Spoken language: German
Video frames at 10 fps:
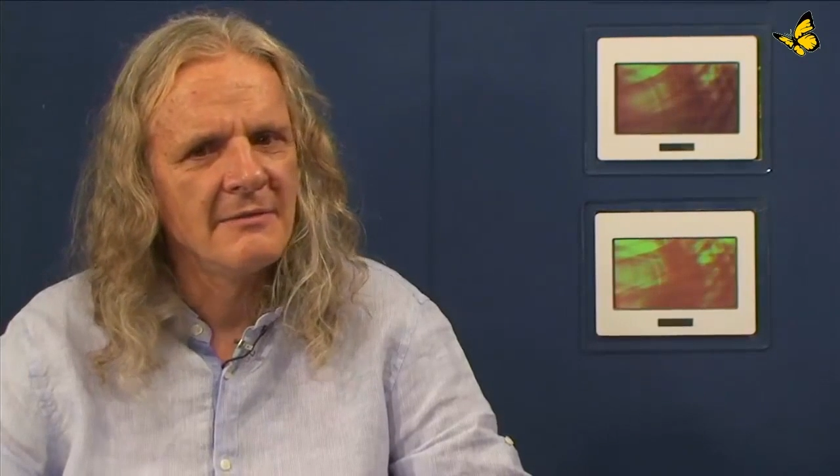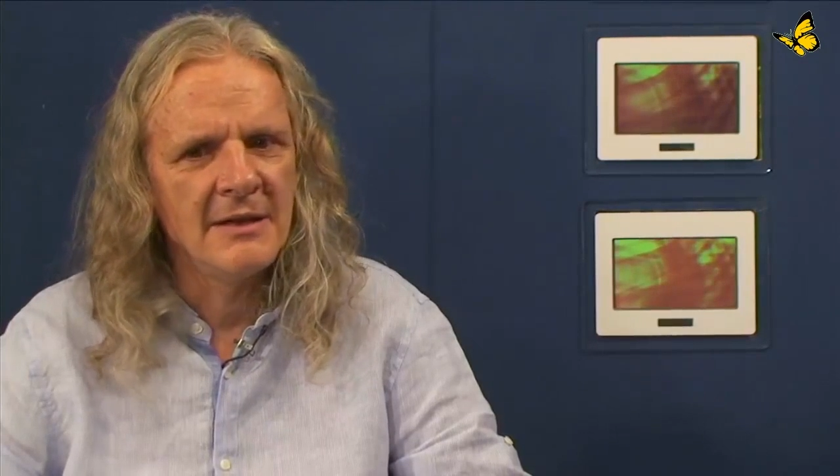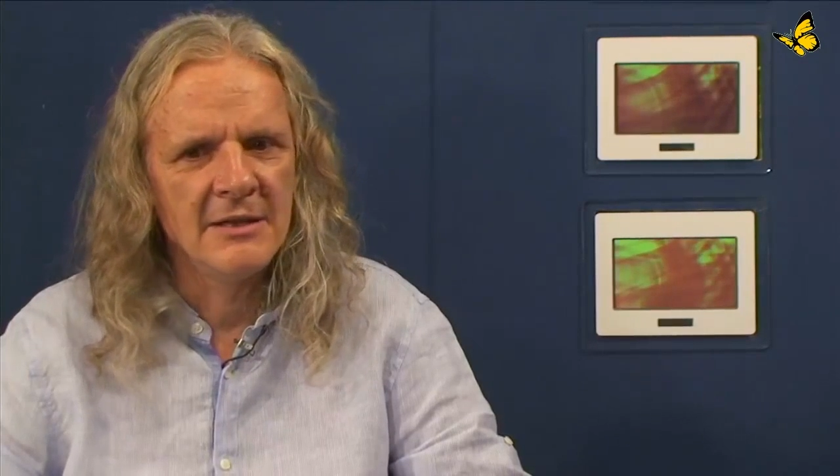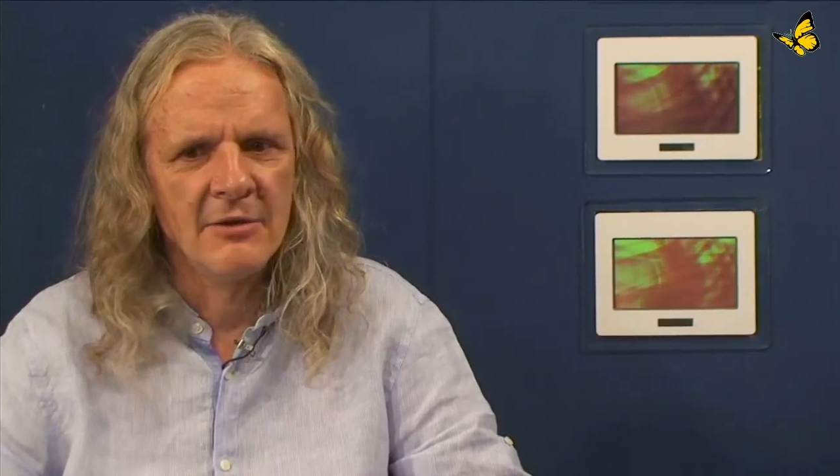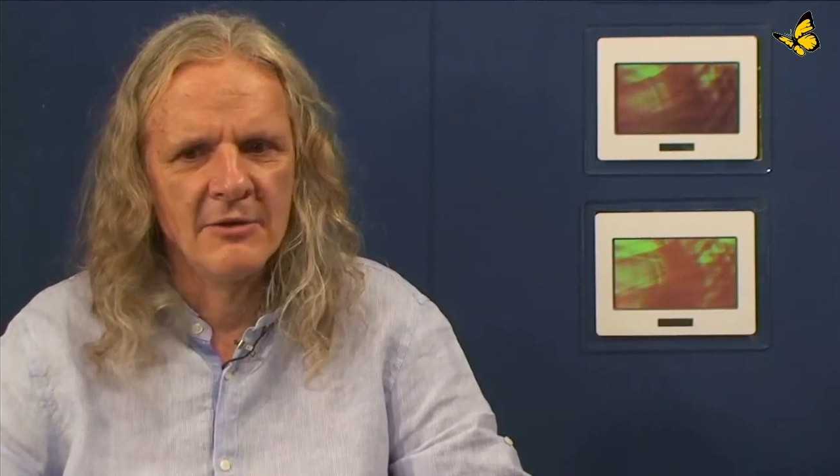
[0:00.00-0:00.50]

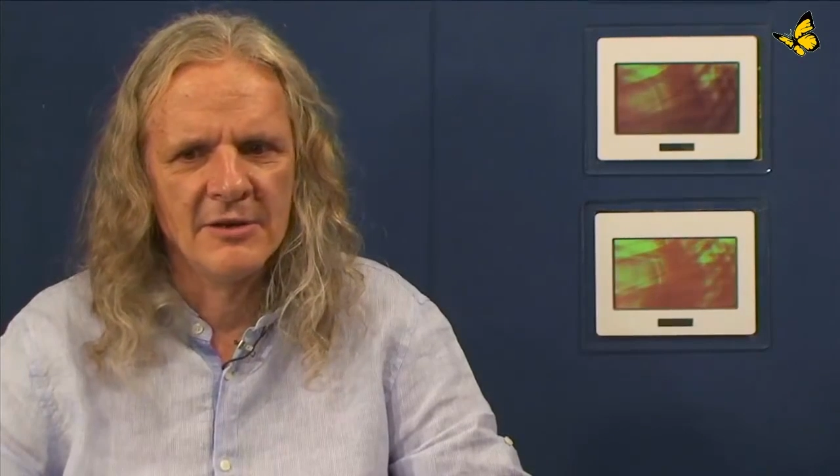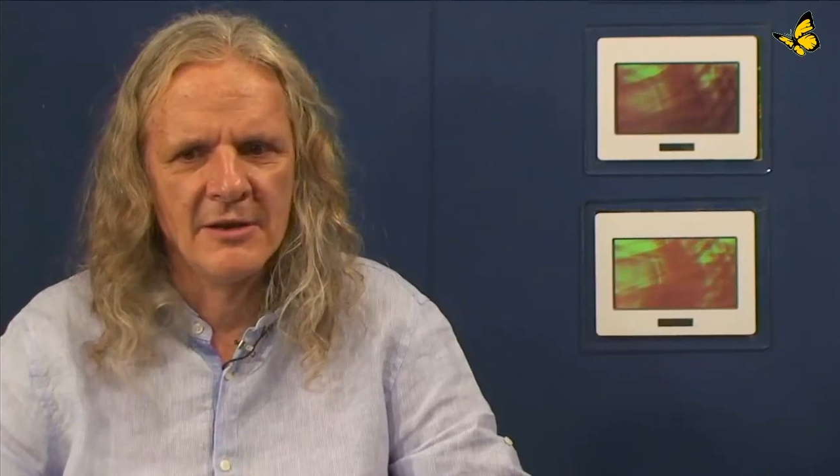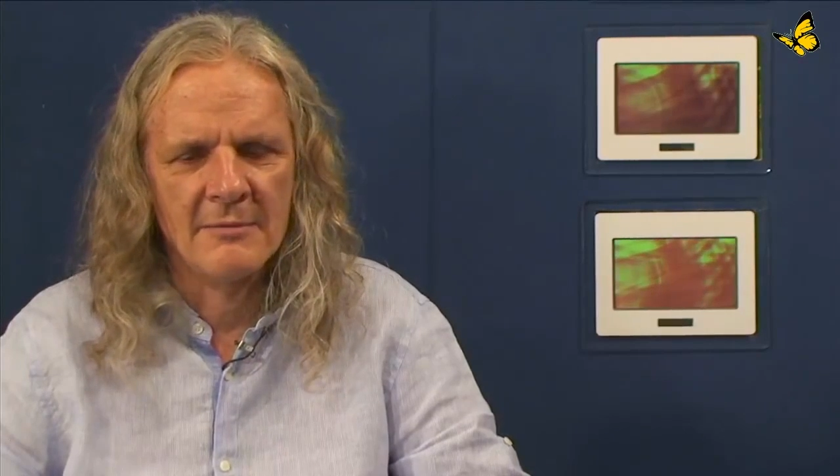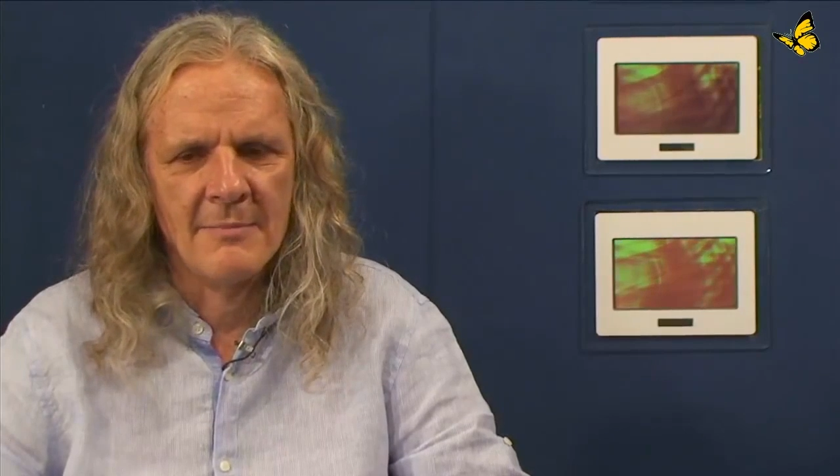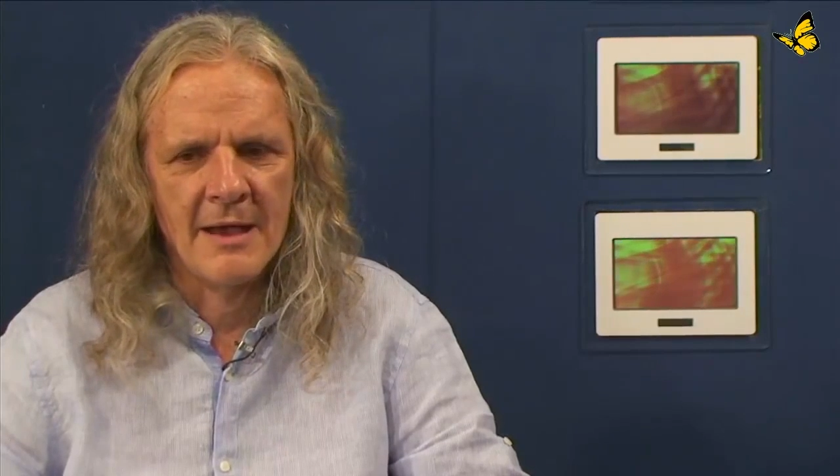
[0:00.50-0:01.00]
Wenn ich heute
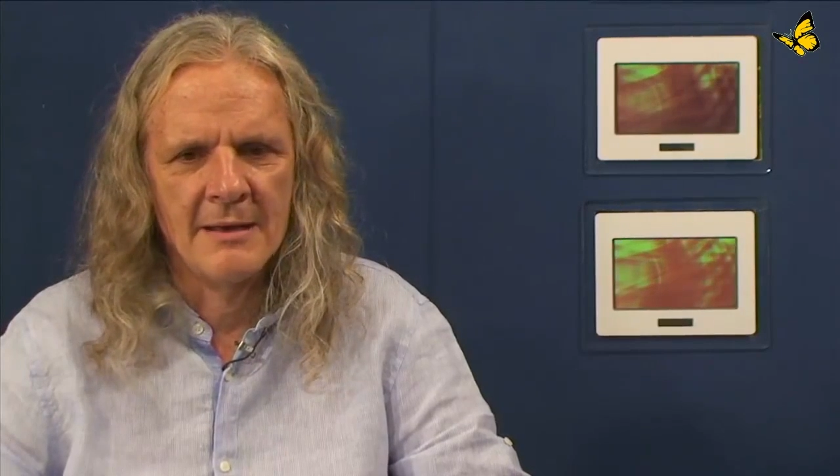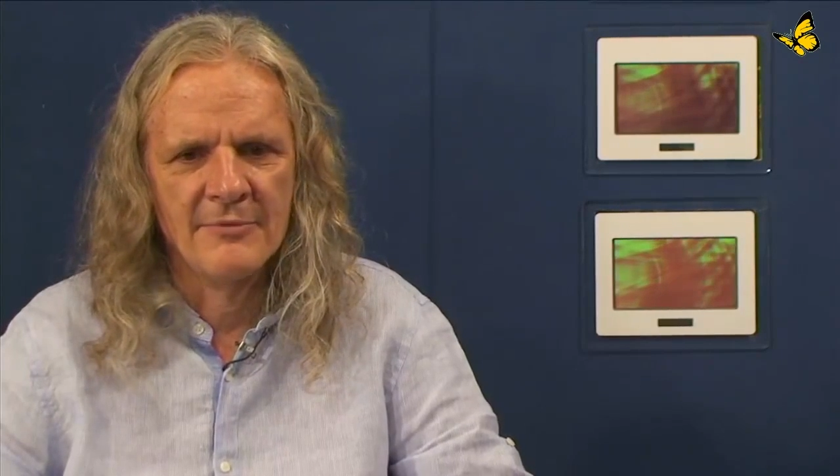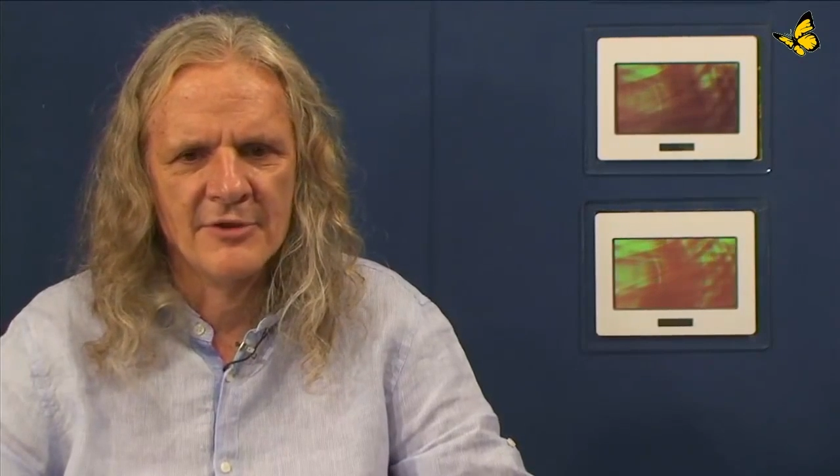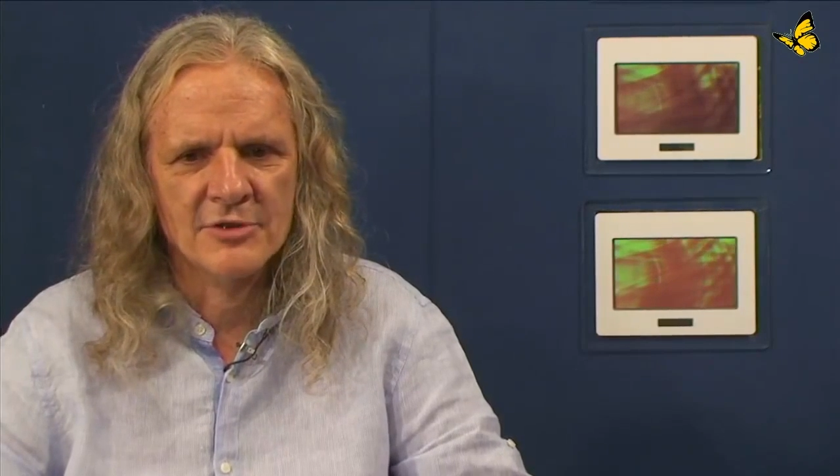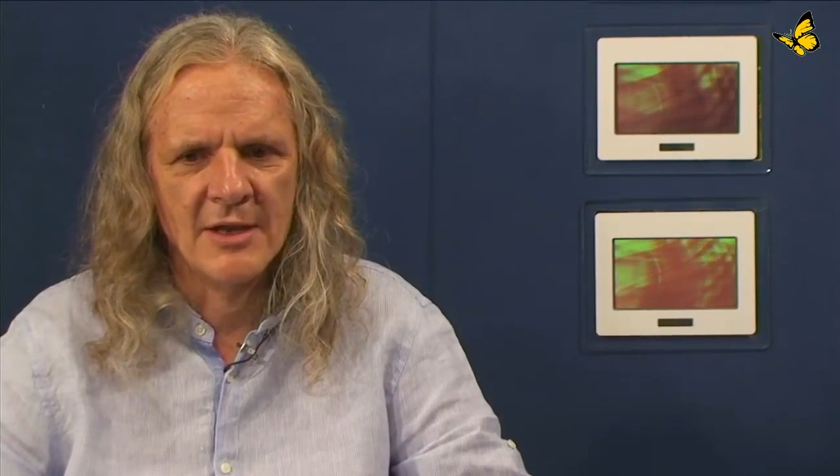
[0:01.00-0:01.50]
nach
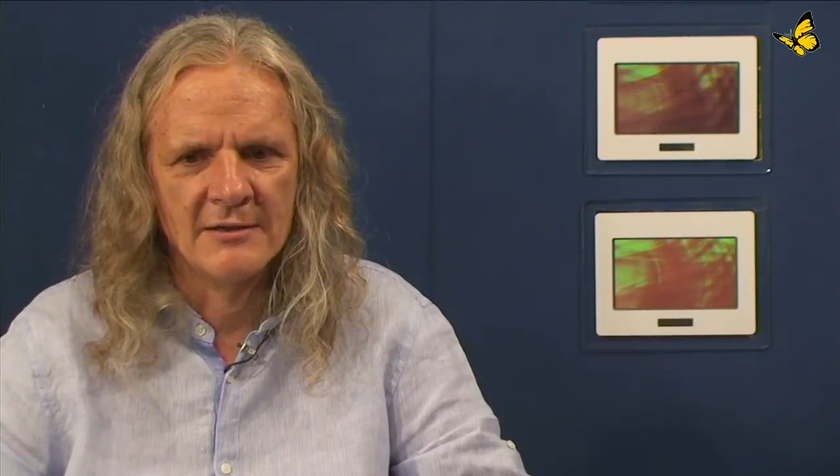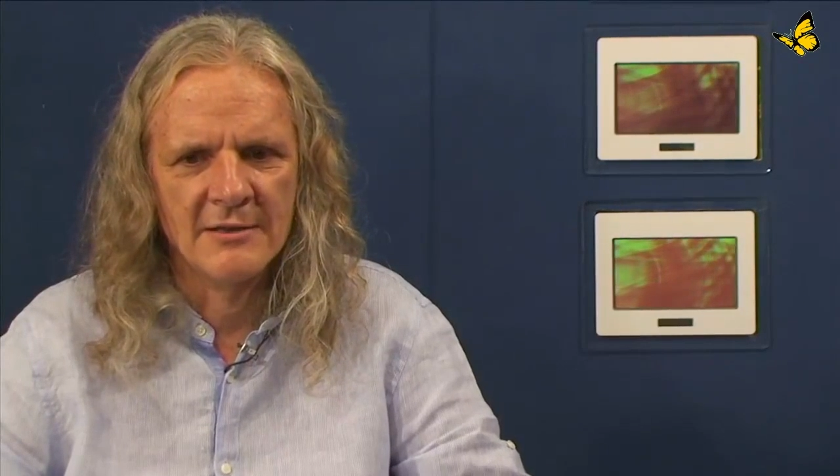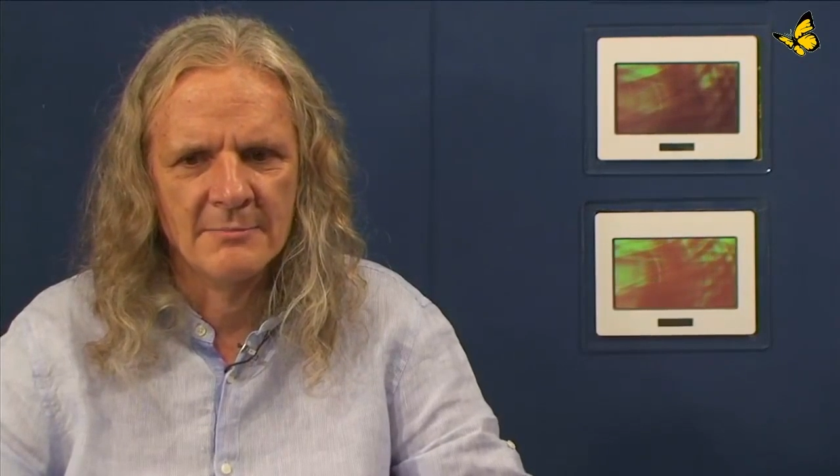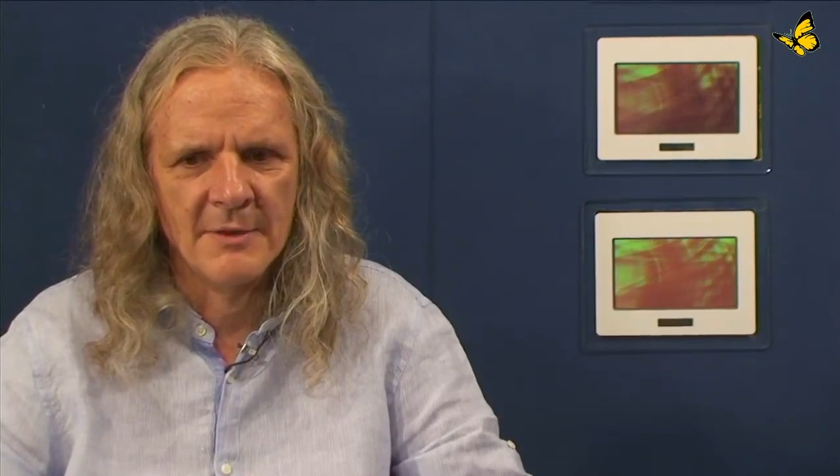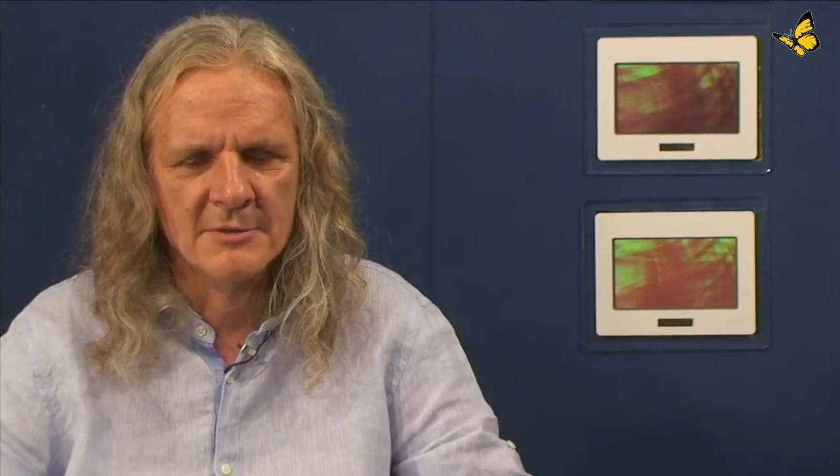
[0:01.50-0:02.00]
meinem Verständnis